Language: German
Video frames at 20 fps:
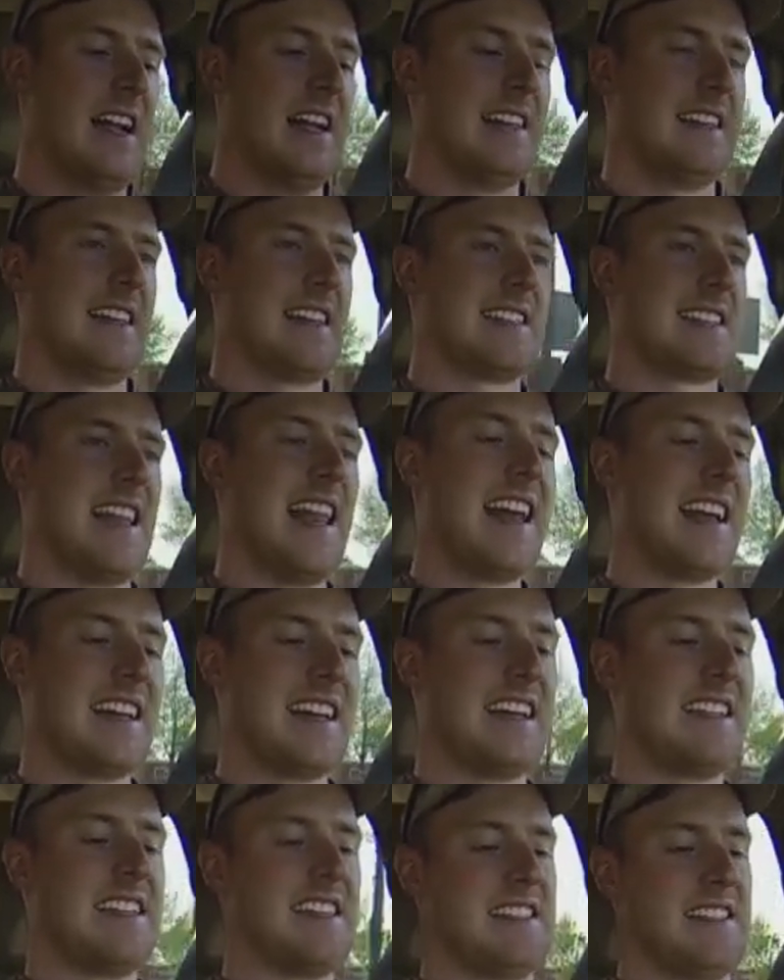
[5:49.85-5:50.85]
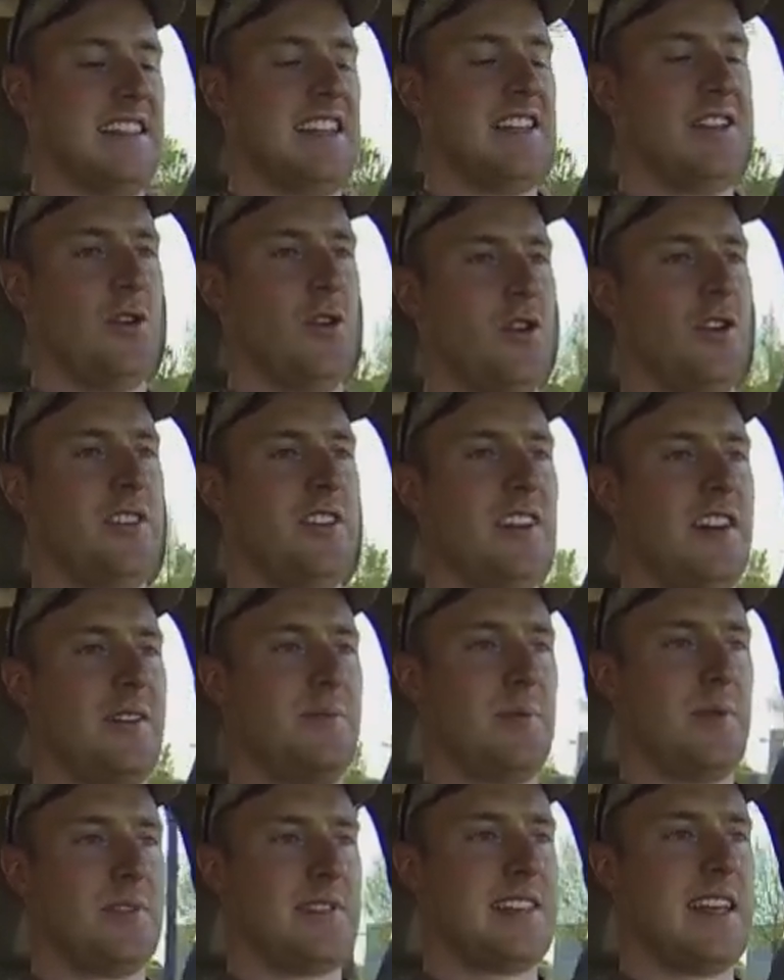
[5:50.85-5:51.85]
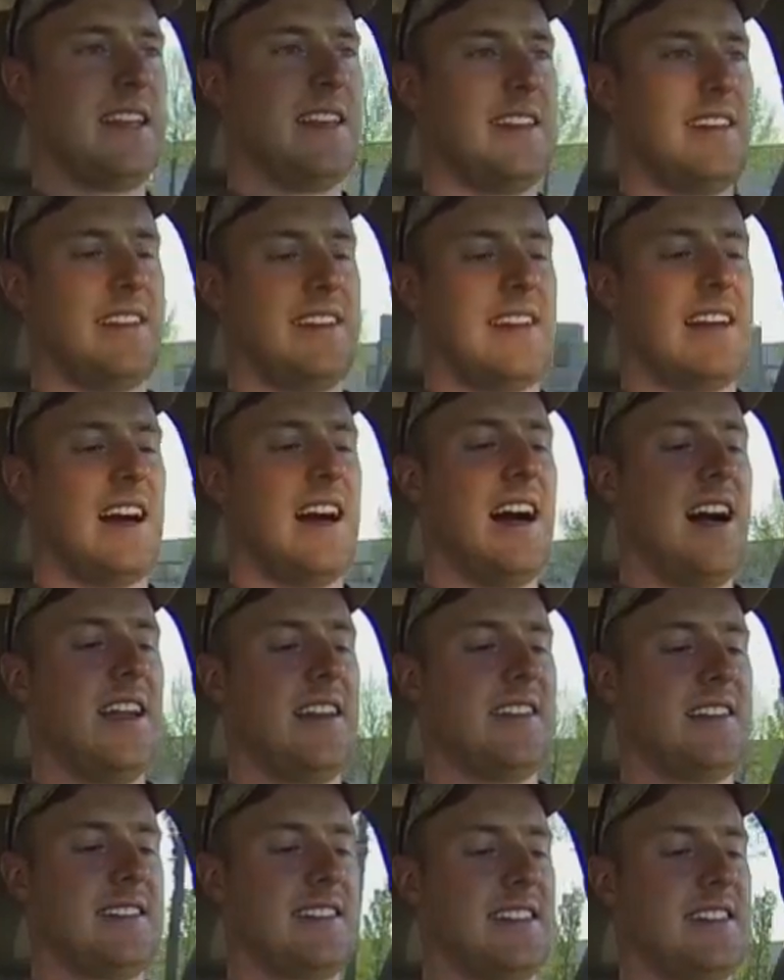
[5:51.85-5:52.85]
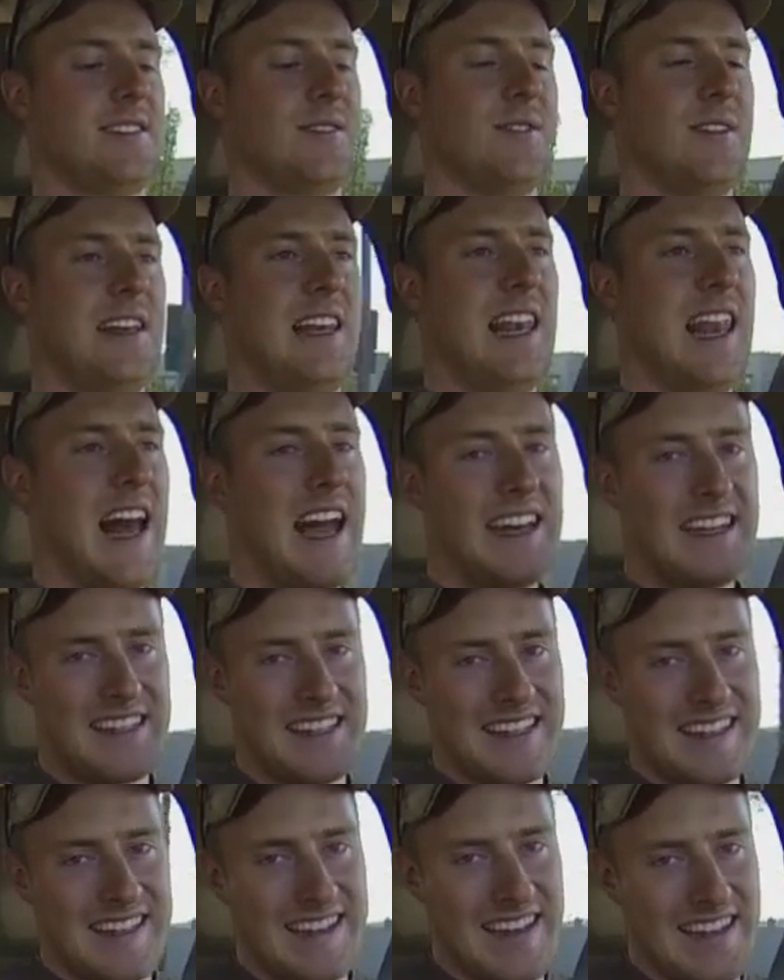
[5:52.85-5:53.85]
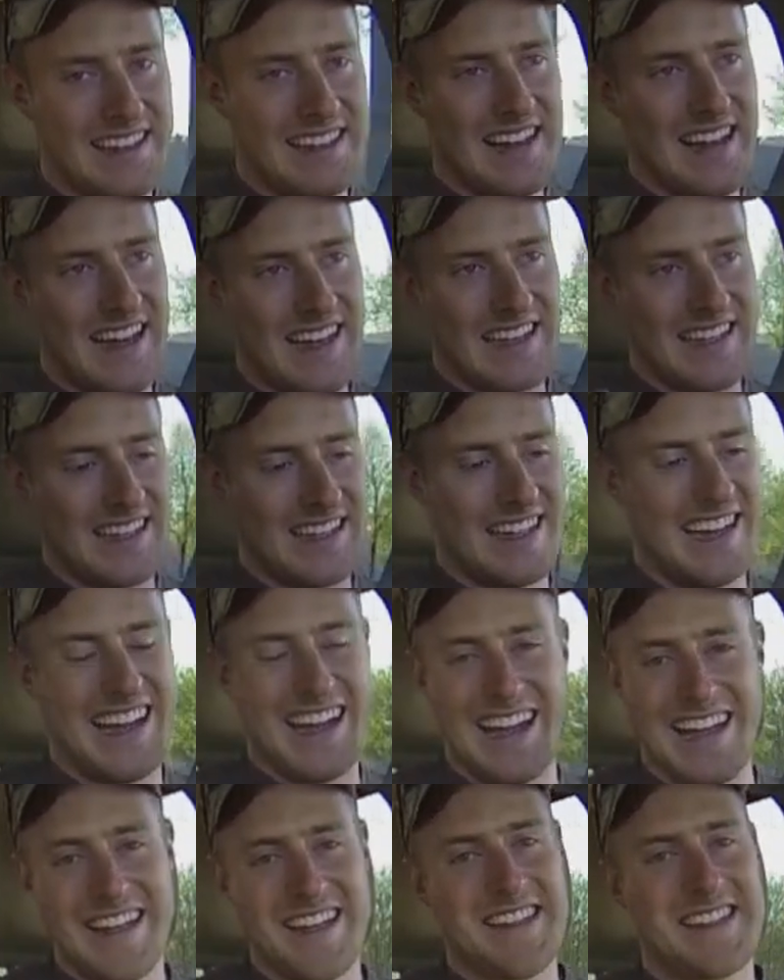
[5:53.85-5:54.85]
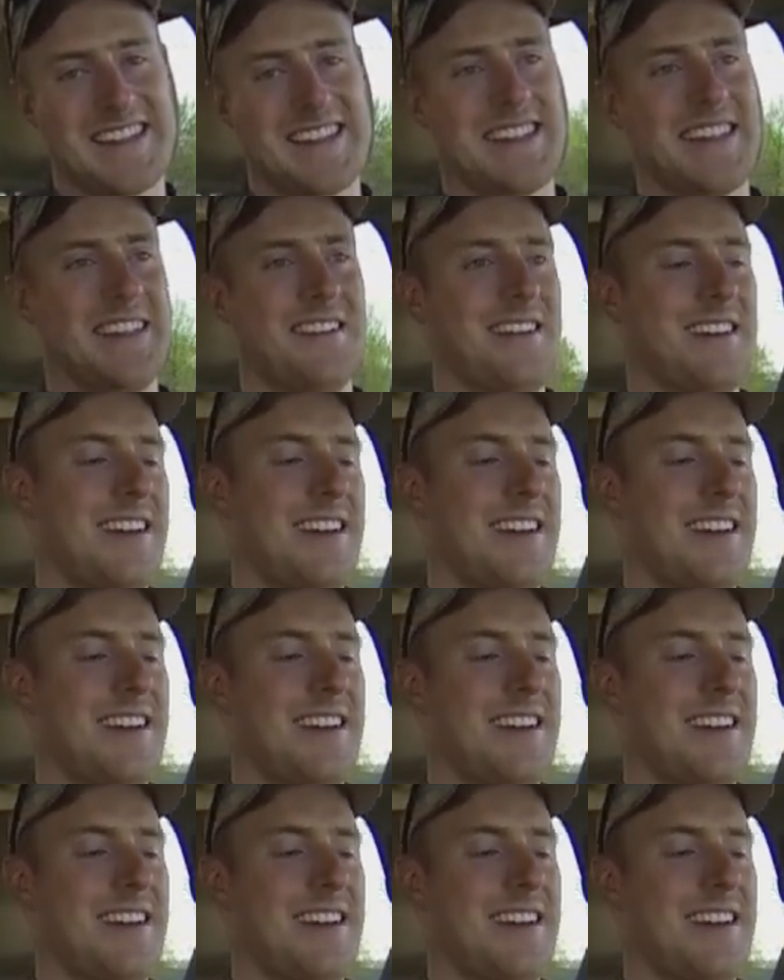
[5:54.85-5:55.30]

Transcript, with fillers: Das Lenkrad ist nicht hundertprozentig gerade, es ist so einen leichten Tick nach rechts.